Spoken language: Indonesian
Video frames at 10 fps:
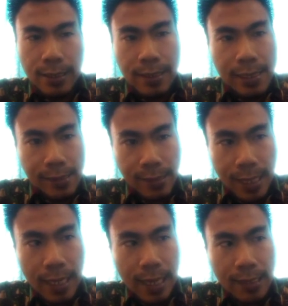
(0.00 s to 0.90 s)
Dan
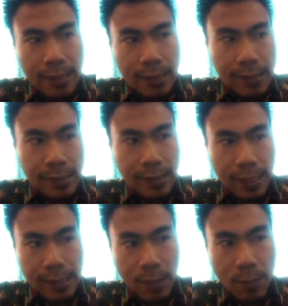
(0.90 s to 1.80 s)
sekarang
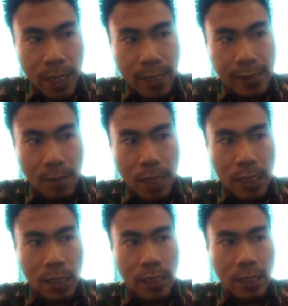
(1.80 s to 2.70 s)
sang sabda yang
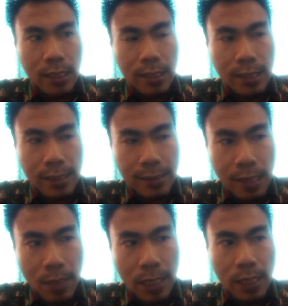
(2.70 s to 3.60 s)
sama ini yang
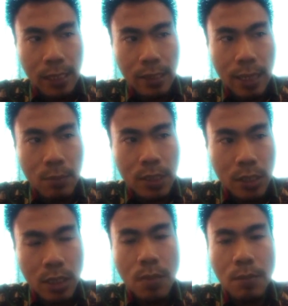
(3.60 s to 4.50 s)
sama ini telah
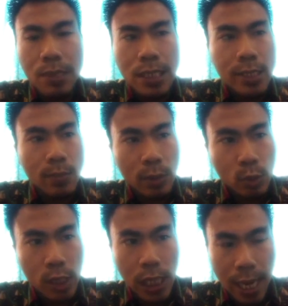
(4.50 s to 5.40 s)
menjelma menjadi
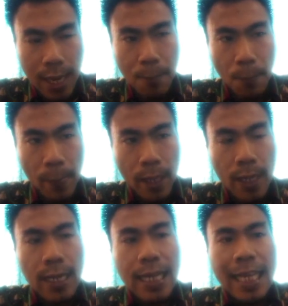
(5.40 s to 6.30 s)
manusia
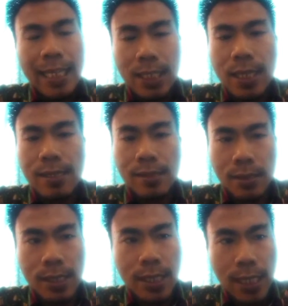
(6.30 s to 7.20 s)
ia
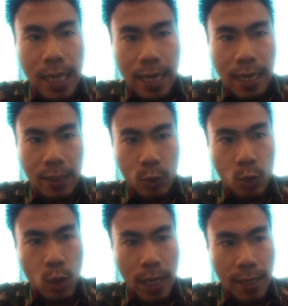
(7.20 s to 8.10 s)
sendiri adalah
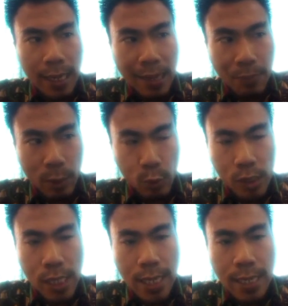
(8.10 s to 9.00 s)
Tuhan dan
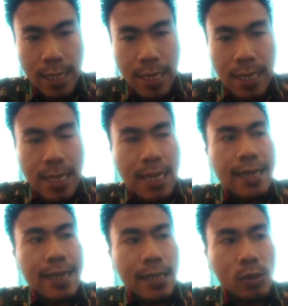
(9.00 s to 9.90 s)
manusia
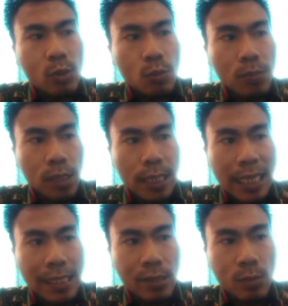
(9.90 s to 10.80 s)
dan sumber
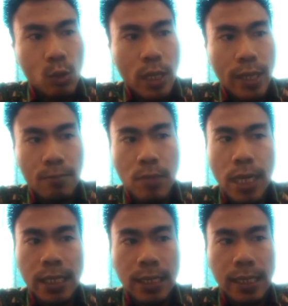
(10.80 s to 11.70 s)
dari semua yang
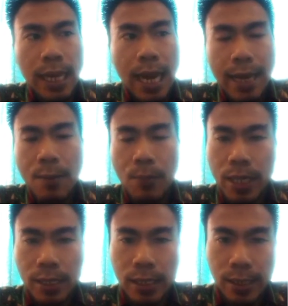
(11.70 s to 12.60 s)
baik yang ada
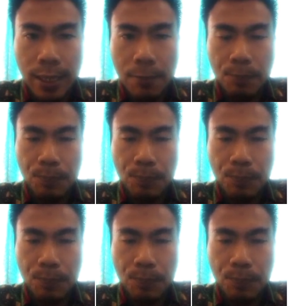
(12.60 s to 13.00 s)
pada kita.